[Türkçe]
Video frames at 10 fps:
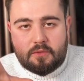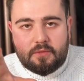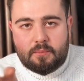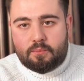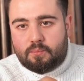
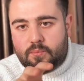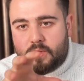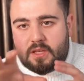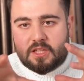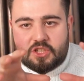Ve
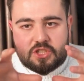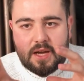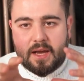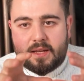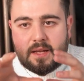iki işi
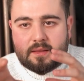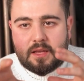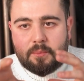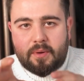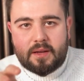aynı anda
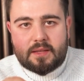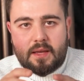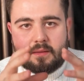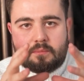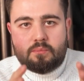
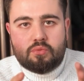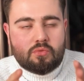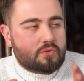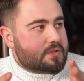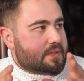yaparken
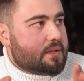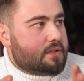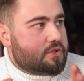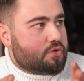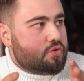bu
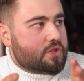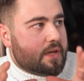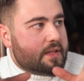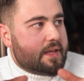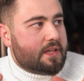satış 3
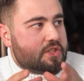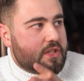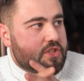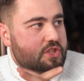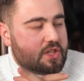ayda
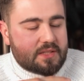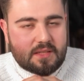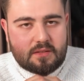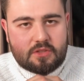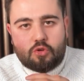gerçekleşecek
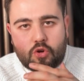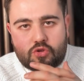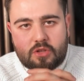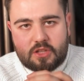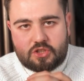satış
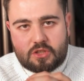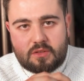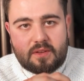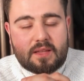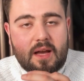4 yıla
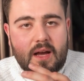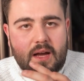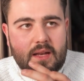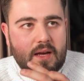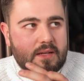çıktı ve daha
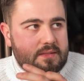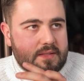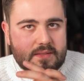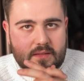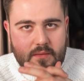hala arsayı
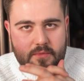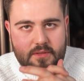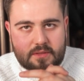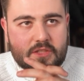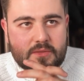satamadı.
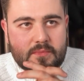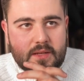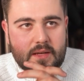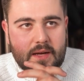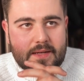Şimdi
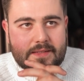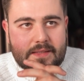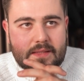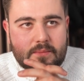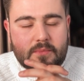
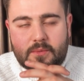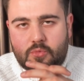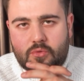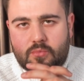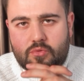akıllı mı bu?
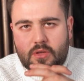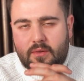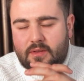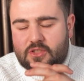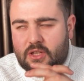Bu
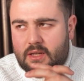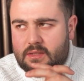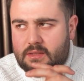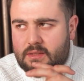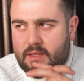davranış
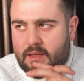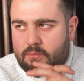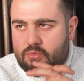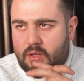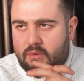akıllı değil.
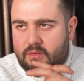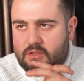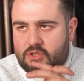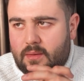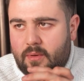Bu
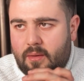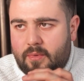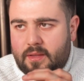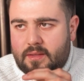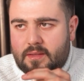davranış
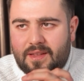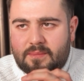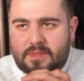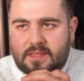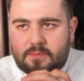tamamen
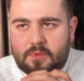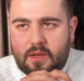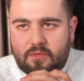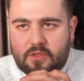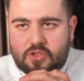verimsiz bir
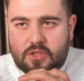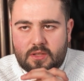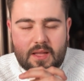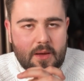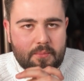davranış.
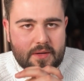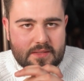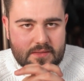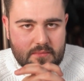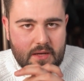Ne yaparsın?